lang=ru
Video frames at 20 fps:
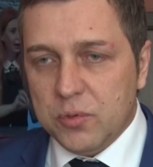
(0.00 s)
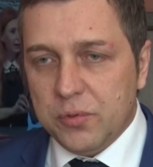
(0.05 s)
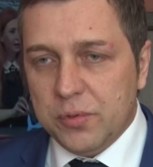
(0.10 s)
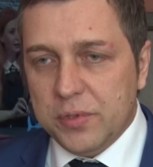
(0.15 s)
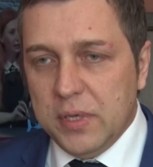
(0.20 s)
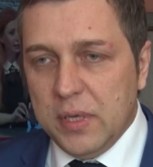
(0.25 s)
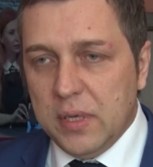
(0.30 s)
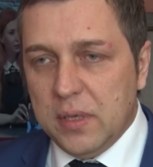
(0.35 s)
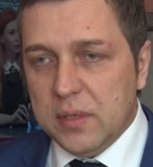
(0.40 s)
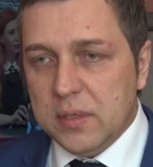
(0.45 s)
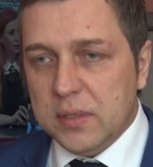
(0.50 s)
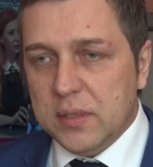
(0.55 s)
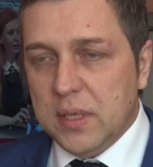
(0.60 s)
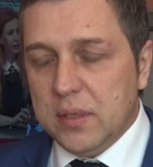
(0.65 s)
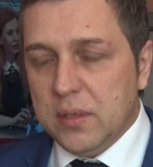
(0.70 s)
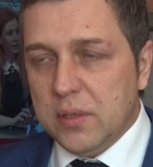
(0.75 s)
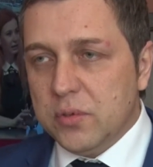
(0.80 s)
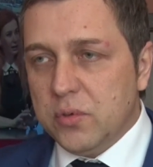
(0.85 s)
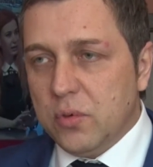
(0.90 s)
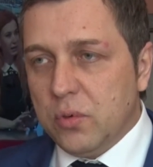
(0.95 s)
что деятельность
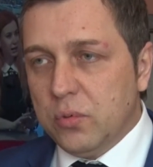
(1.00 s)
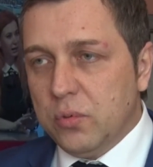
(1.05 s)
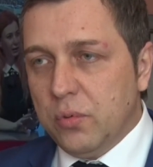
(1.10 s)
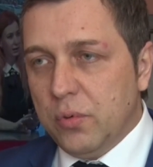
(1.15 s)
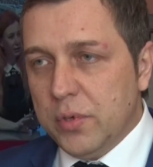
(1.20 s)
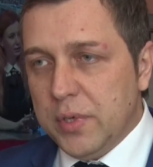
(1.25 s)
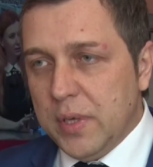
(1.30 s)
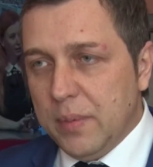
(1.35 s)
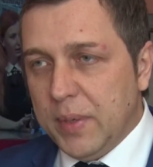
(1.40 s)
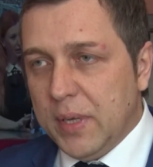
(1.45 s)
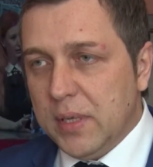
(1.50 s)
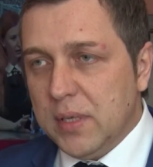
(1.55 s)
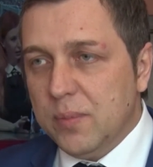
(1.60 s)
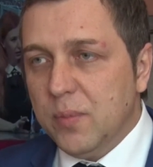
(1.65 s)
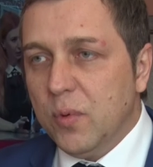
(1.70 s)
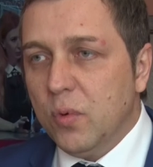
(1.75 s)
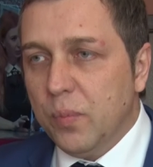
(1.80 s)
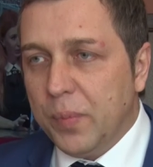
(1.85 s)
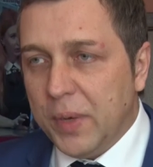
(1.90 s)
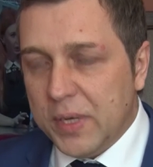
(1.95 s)
данной структуры
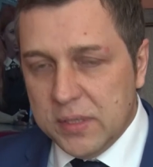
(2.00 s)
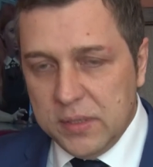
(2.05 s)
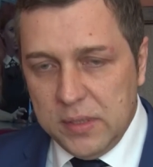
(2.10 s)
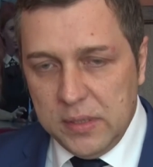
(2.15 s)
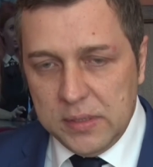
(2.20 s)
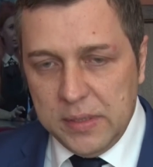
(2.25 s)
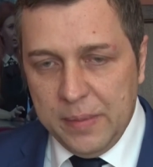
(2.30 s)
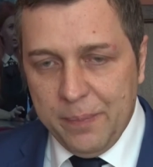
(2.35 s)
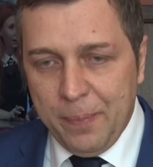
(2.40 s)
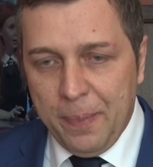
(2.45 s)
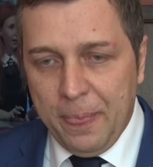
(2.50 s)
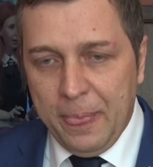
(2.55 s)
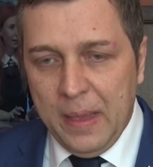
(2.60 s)
необходимо упразднить.